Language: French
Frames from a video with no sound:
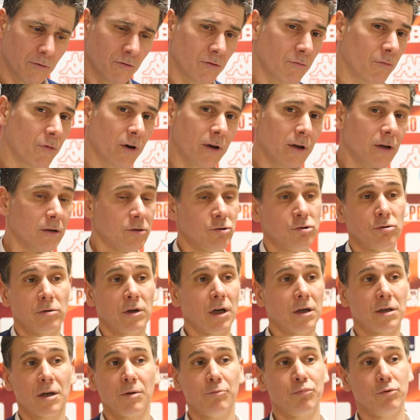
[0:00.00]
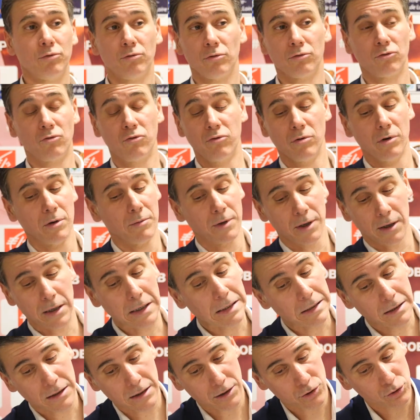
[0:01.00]
Vous me voyez, je suis quelqu'un plutôt de cool, mais
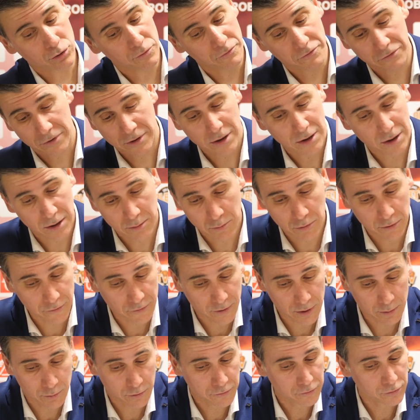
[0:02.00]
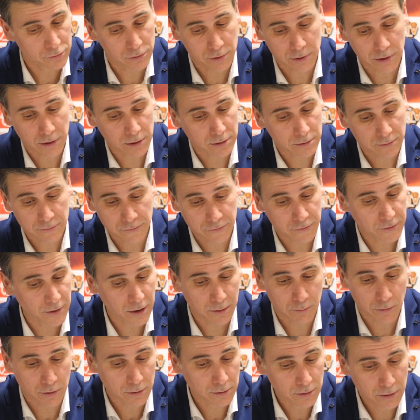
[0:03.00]
là, là, je suis vraiment, vraiment frustré.
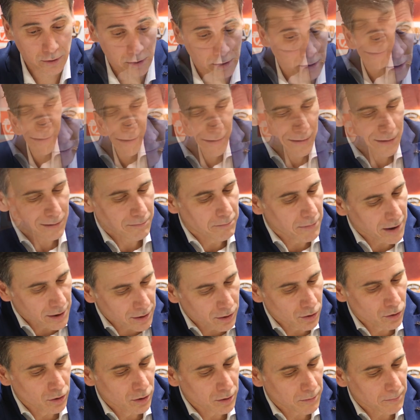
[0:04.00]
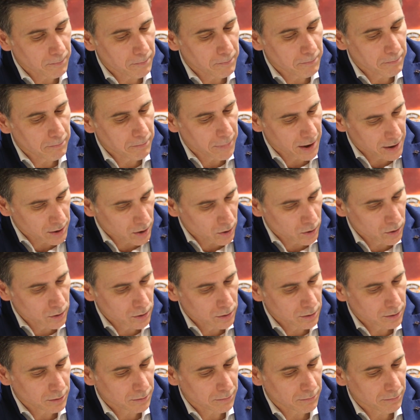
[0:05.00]
Vraiment. Maintenant, maintenant,
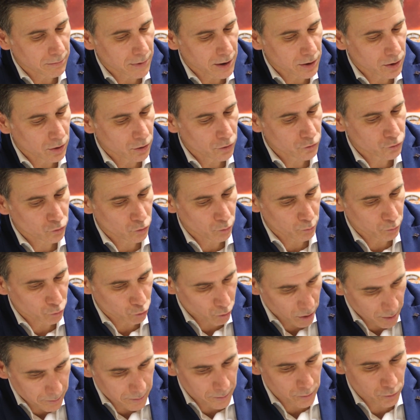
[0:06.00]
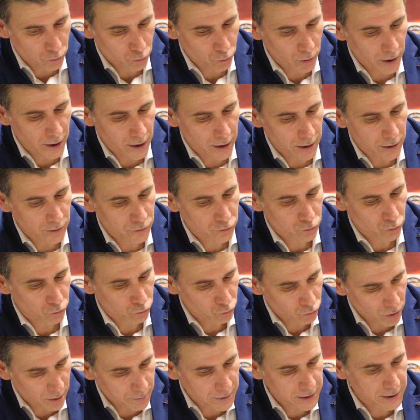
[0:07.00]
maintenant, ce qu'on doit, doit, ce qu'on
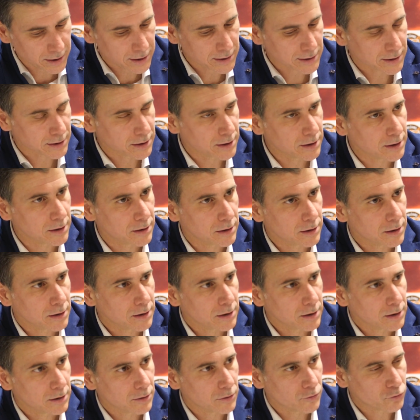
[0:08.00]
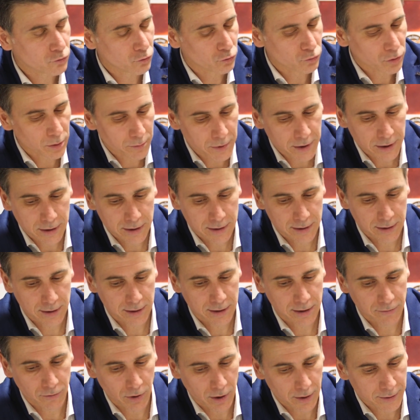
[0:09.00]
doit maîtriser, ce qu'on doit maîtriser,
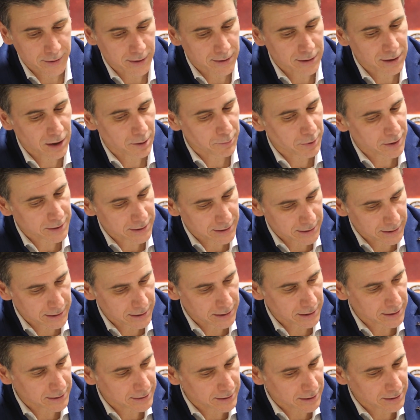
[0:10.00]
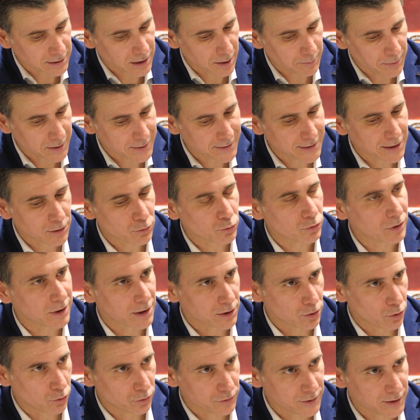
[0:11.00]
c'est voilà, cette capacité, cette capacité contre
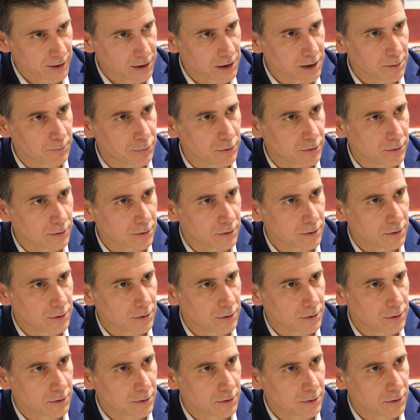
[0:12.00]
les grosses équipes